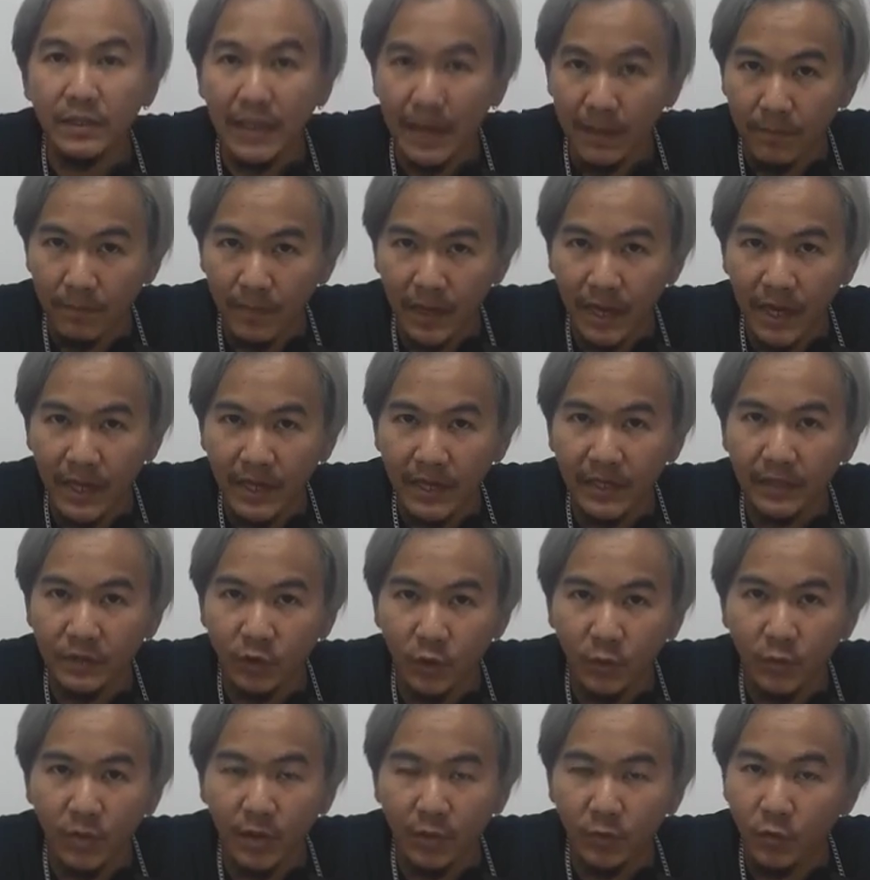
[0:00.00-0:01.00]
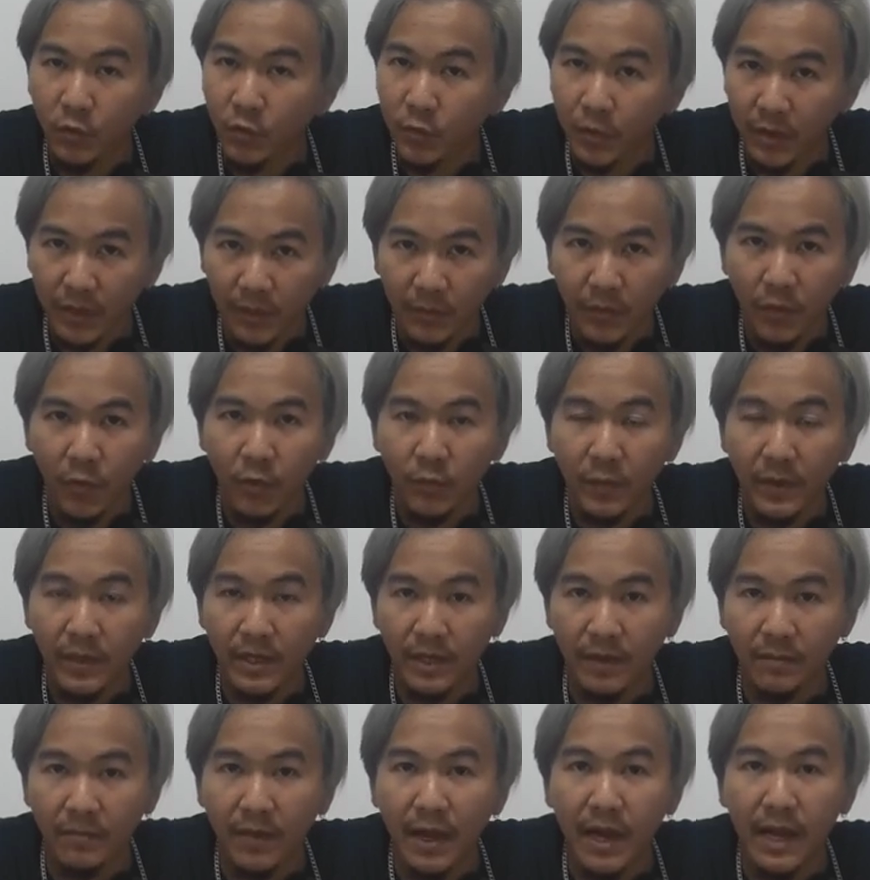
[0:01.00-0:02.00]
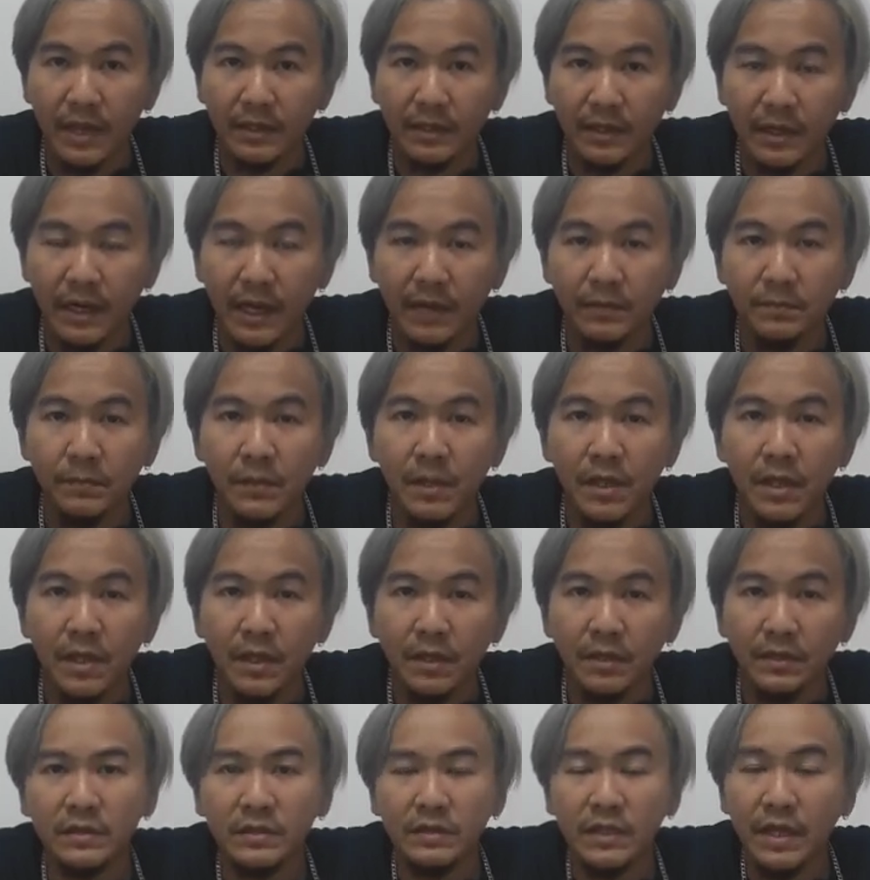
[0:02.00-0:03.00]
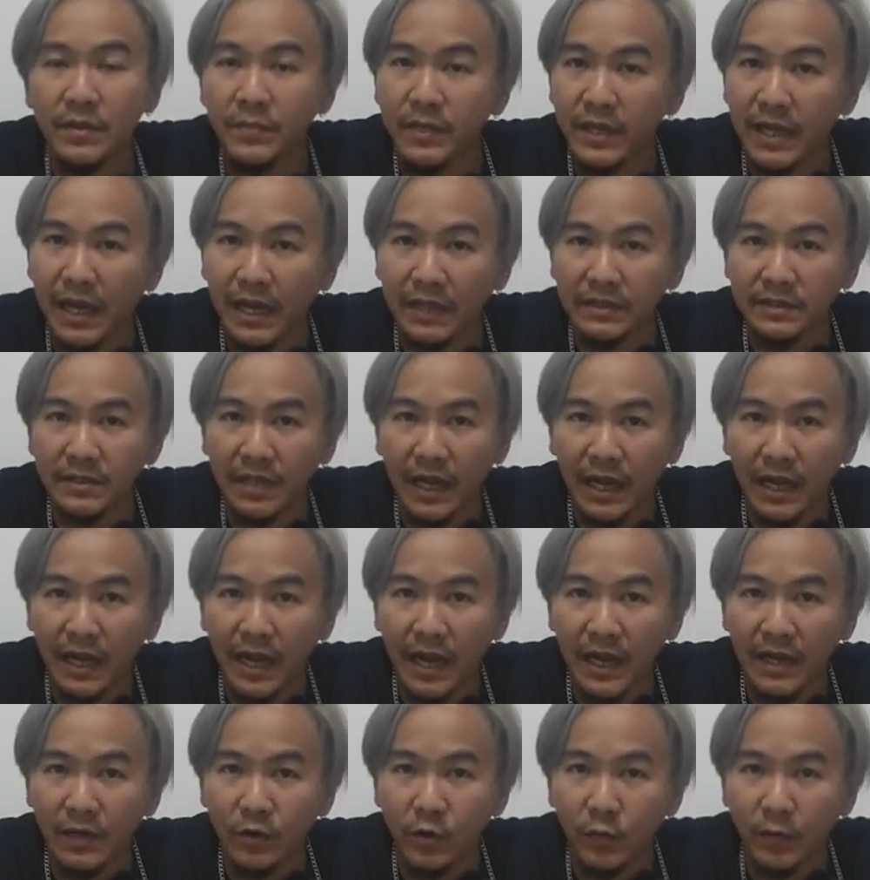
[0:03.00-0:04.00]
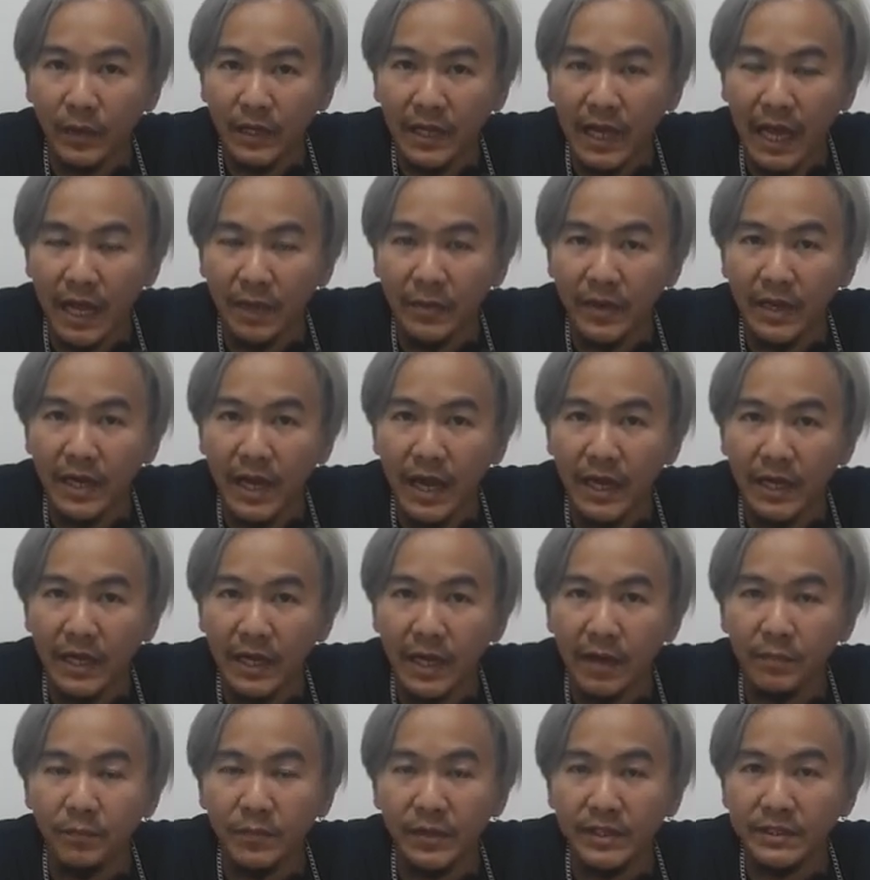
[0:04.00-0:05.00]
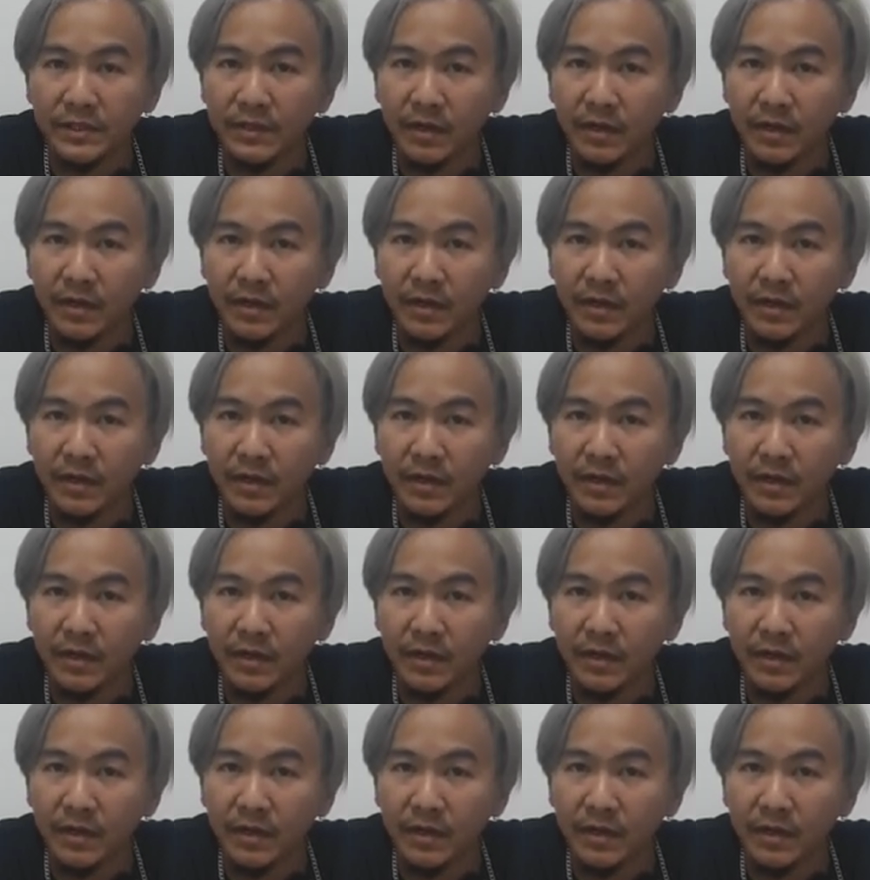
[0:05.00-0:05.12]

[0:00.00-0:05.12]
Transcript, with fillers: ทำให้กระทบกับผู้บริโภคเป็นอย่างมากนะครับได้มีการสั่งให้กรมการค้าภายในนะครับพิ